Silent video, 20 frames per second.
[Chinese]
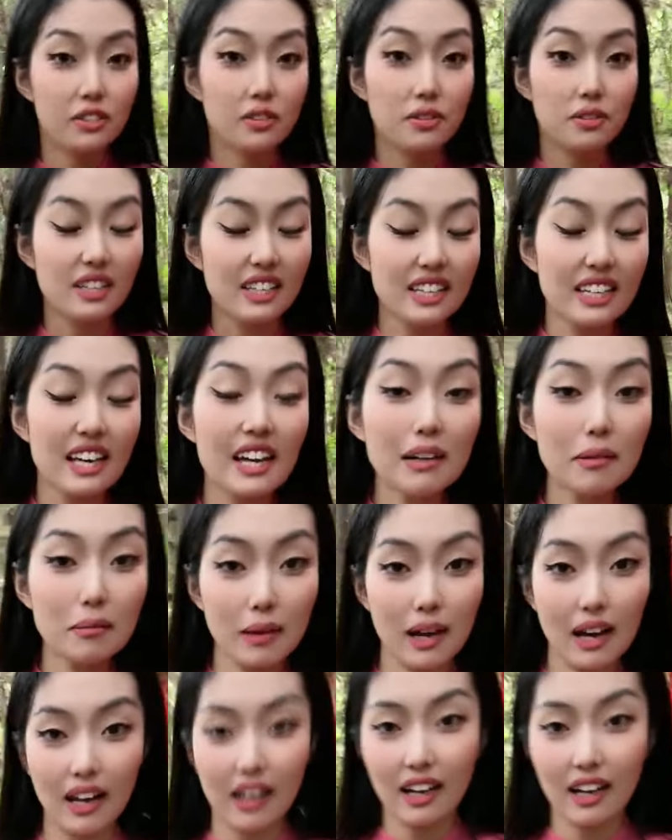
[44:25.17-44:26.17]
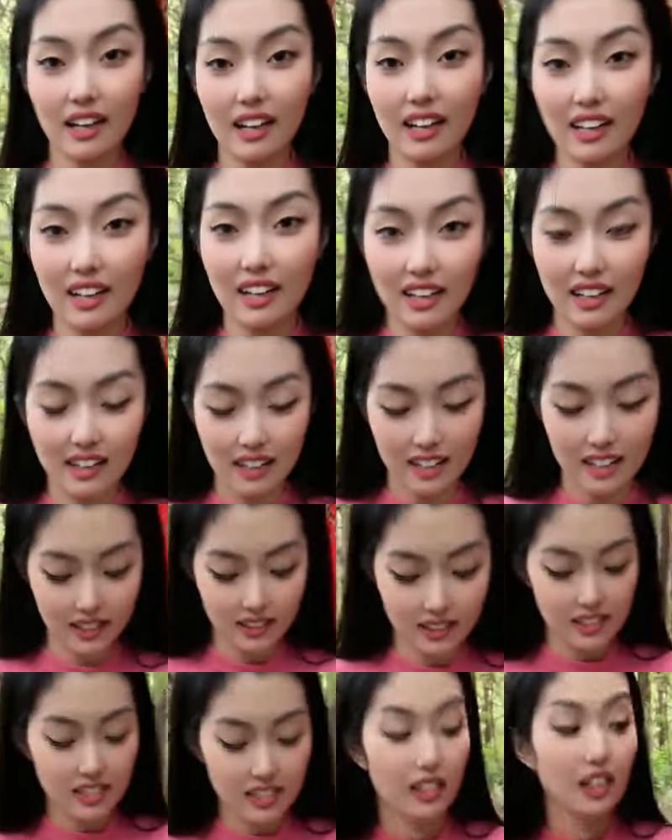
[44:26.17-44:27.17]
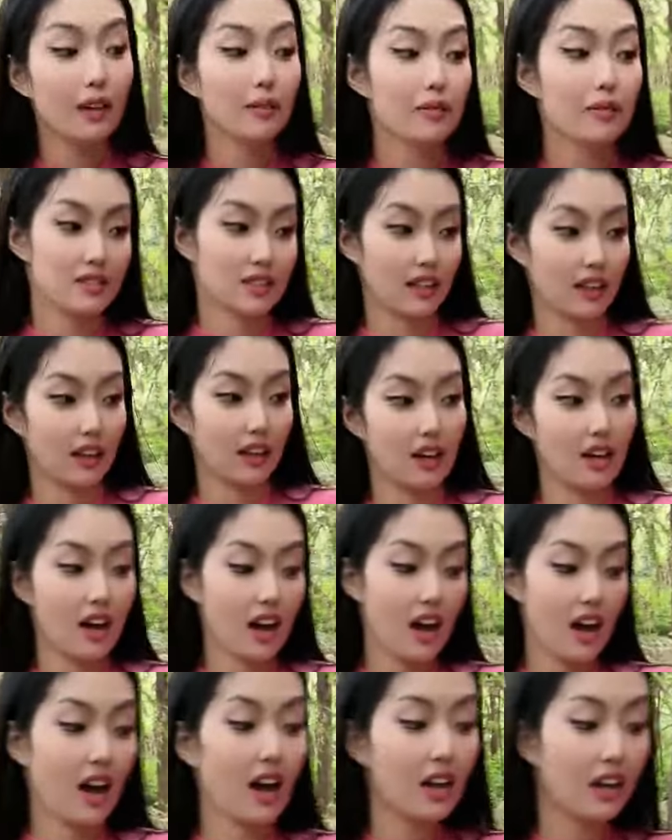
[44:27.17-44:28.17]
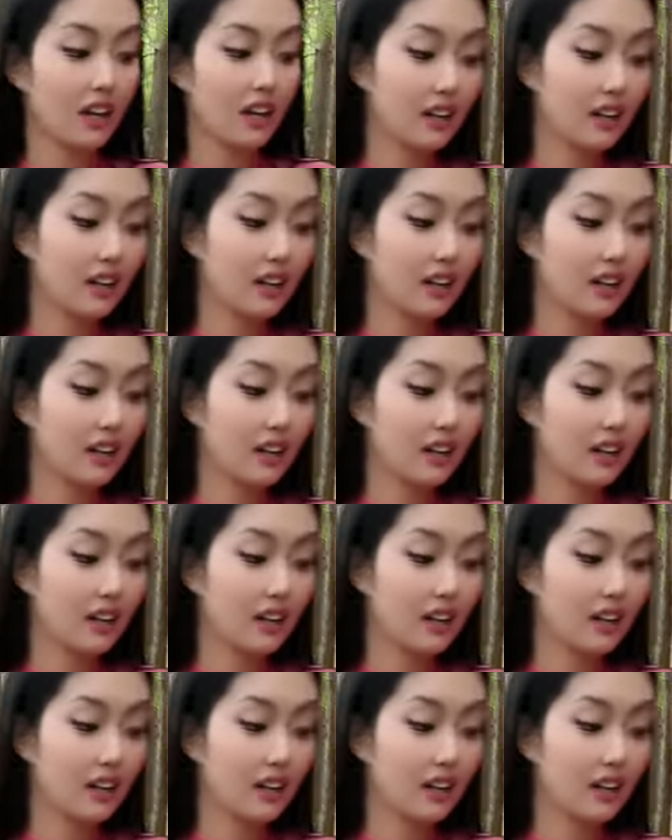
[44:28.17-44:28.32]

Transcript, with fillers: 雪燕嘛，不是，你知道不知道啊，